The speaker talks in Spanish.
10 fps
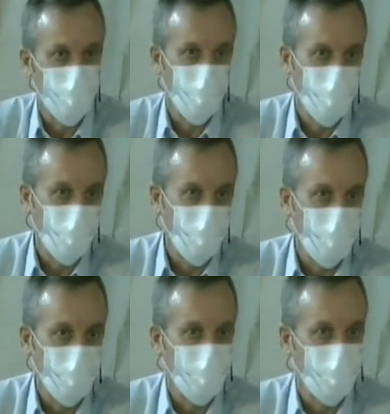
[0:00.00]
momento
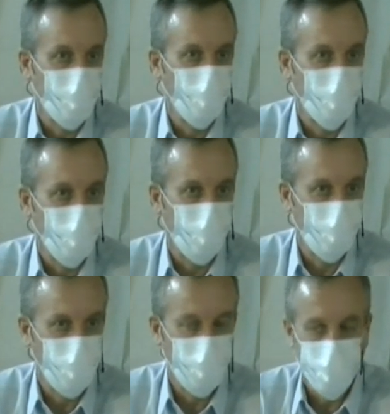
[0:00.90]
ya
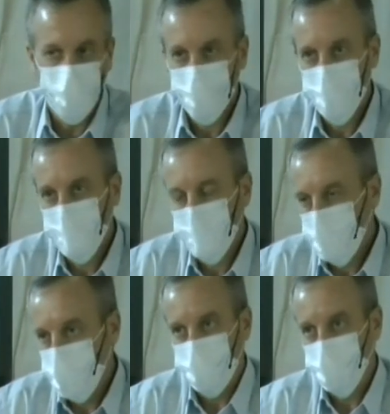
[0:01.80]
continúa eh, la
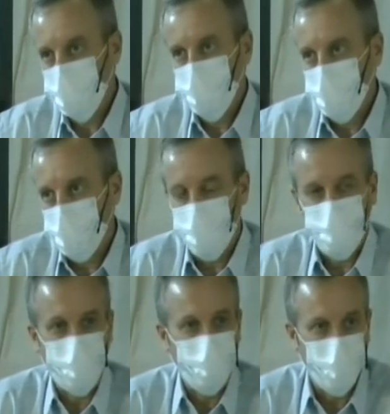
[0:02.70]
reunión presidida
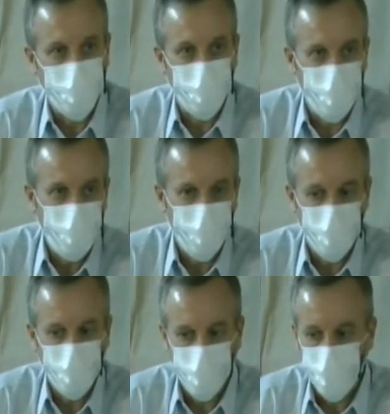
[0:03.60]
por eh,
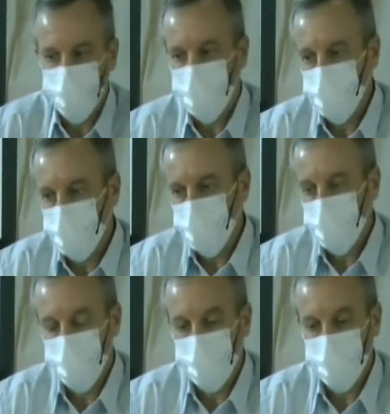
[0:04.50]
el presidente
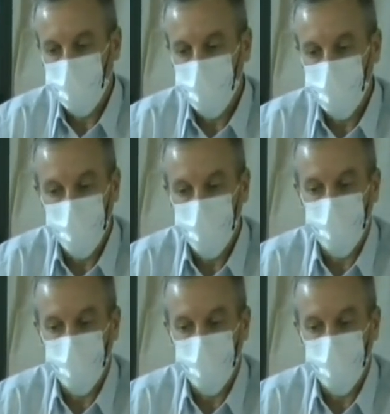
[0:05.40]
electo. Los